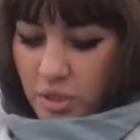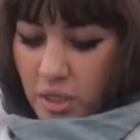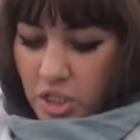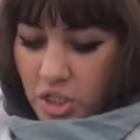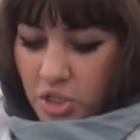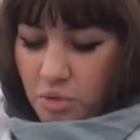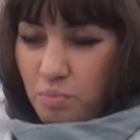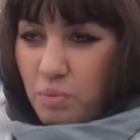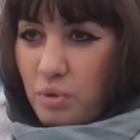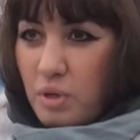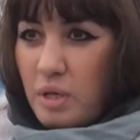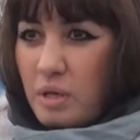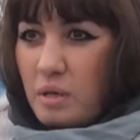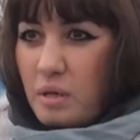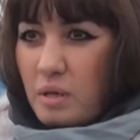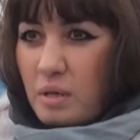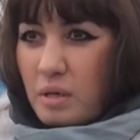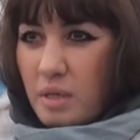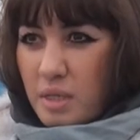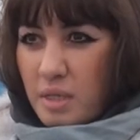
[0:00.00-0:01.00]
Наш, тем более
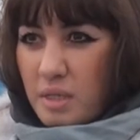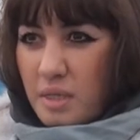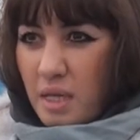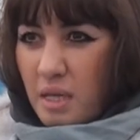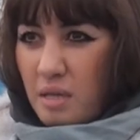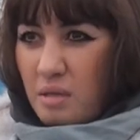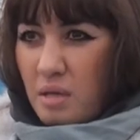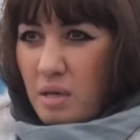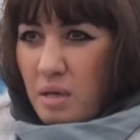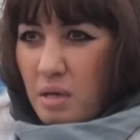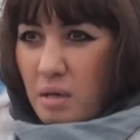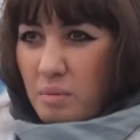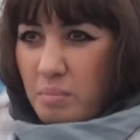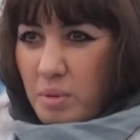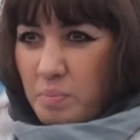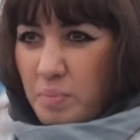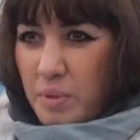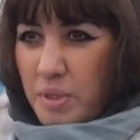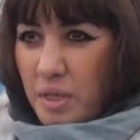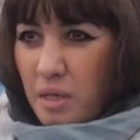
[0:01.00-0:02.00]
Казахстан,
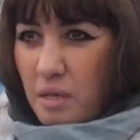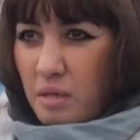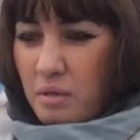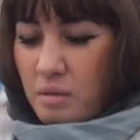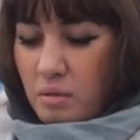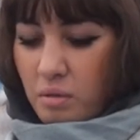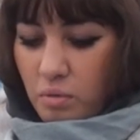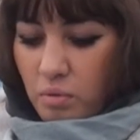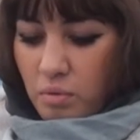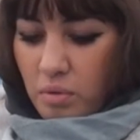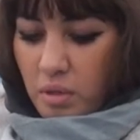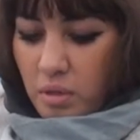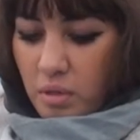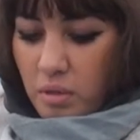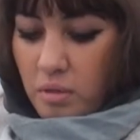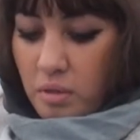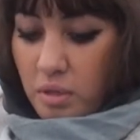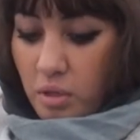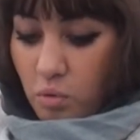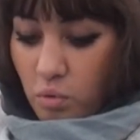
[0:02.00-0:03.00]
подписал
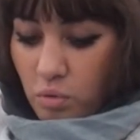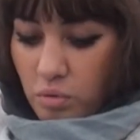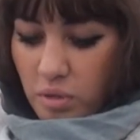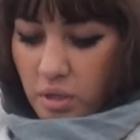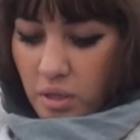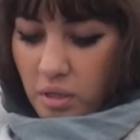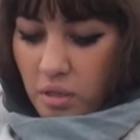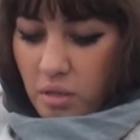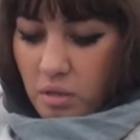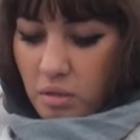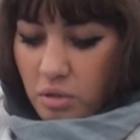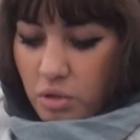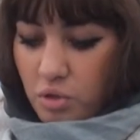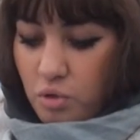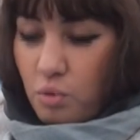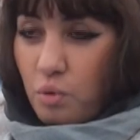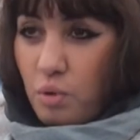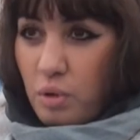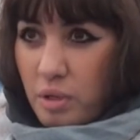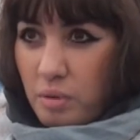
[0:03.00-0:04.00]
э, закон да, с
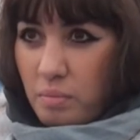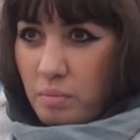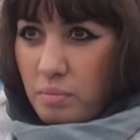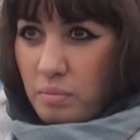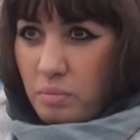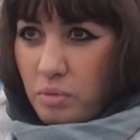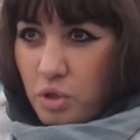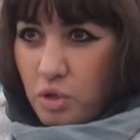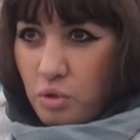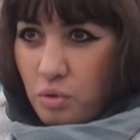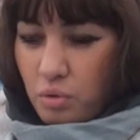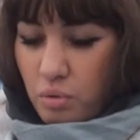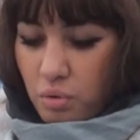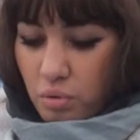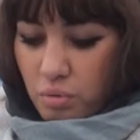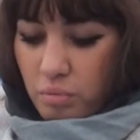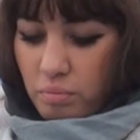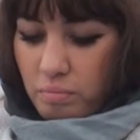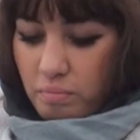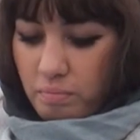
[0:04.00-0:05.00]
ООНом,
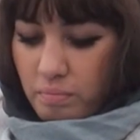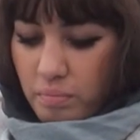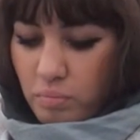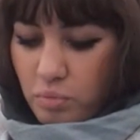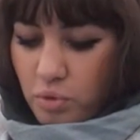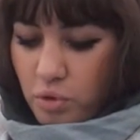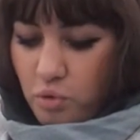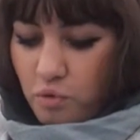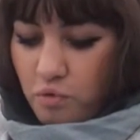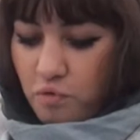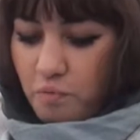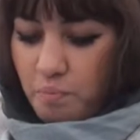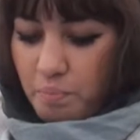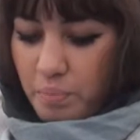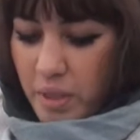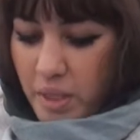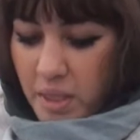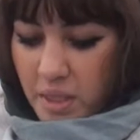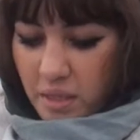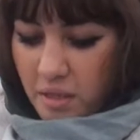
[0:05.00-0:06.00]
что, что в
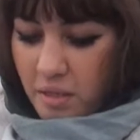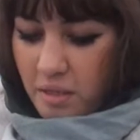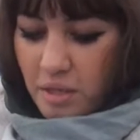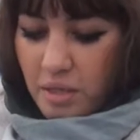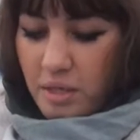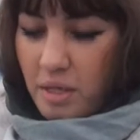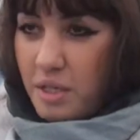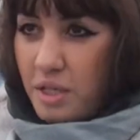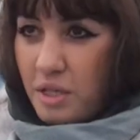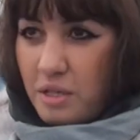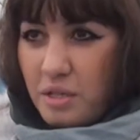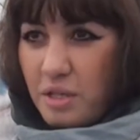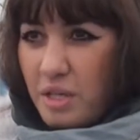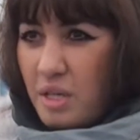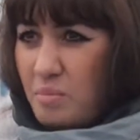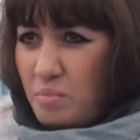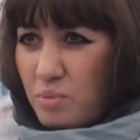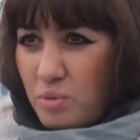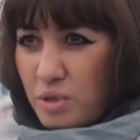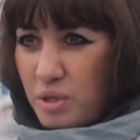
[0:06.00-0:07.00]
пыток никаких
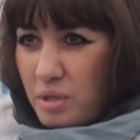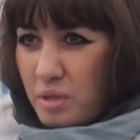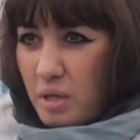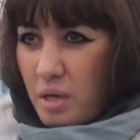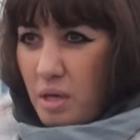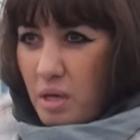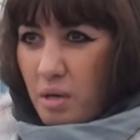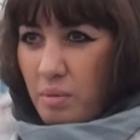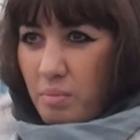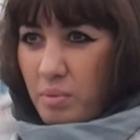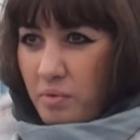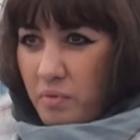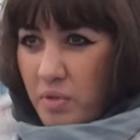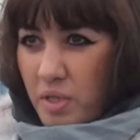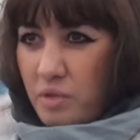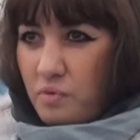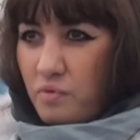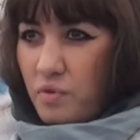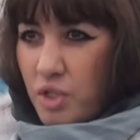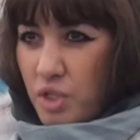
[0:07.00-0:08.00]
не будет
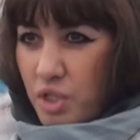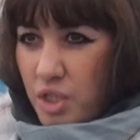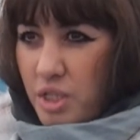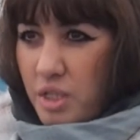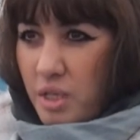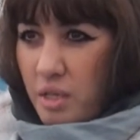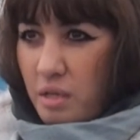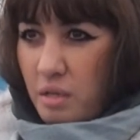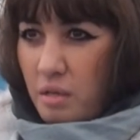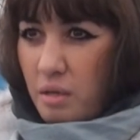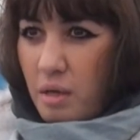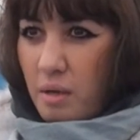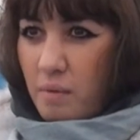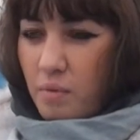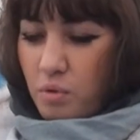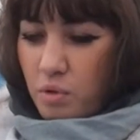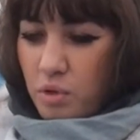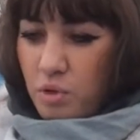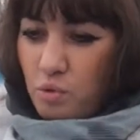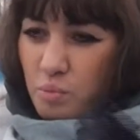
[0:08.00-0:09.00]
проводиться в учреждениях.
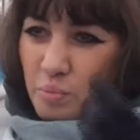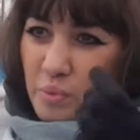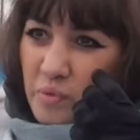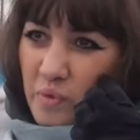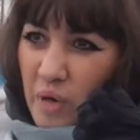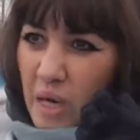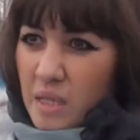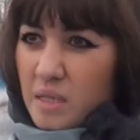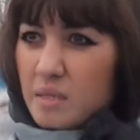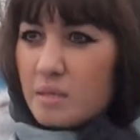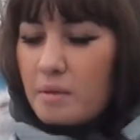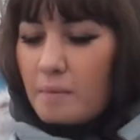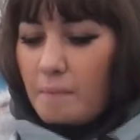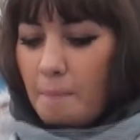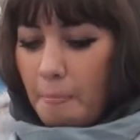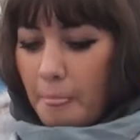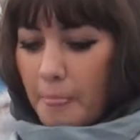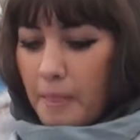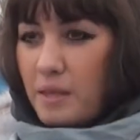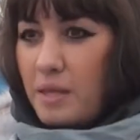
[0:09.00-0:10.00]
То есть убивать
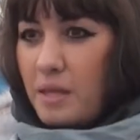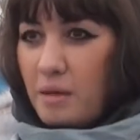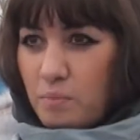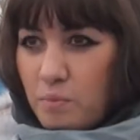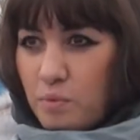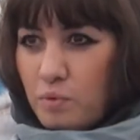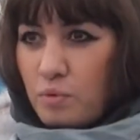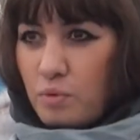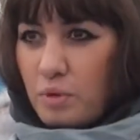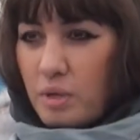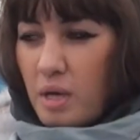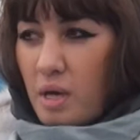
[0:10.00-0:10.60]
не будут.